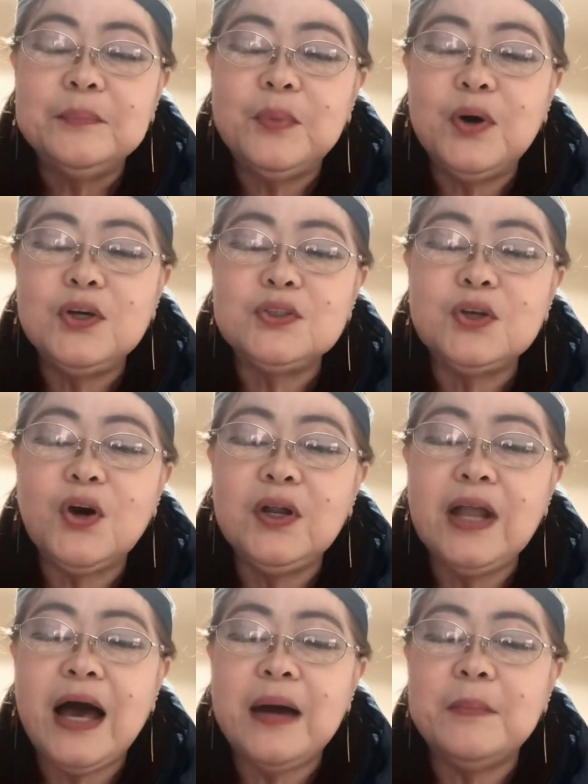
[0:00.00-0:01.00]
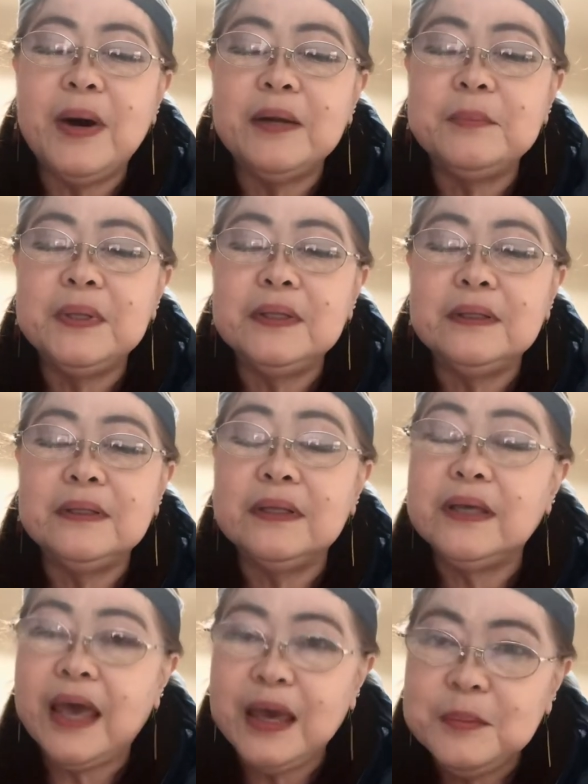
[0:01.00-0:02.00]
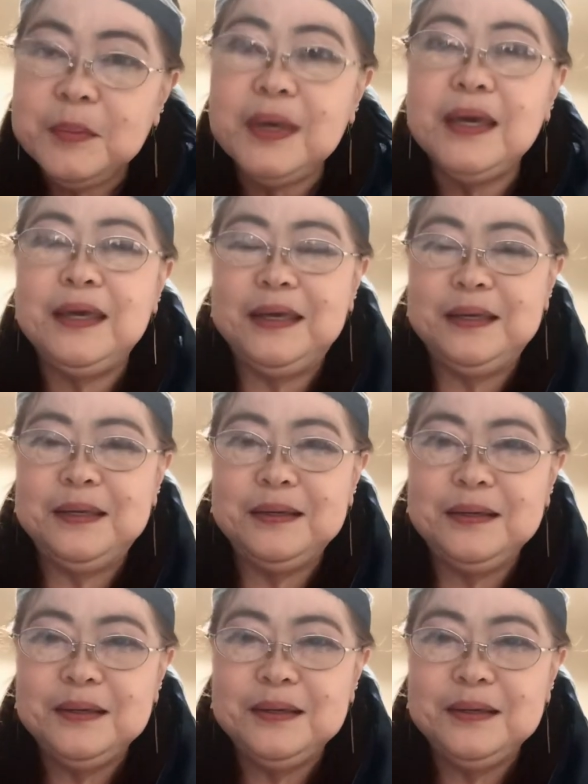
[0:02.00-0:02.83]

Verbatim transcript: Poy Sola, Marvin Gaming.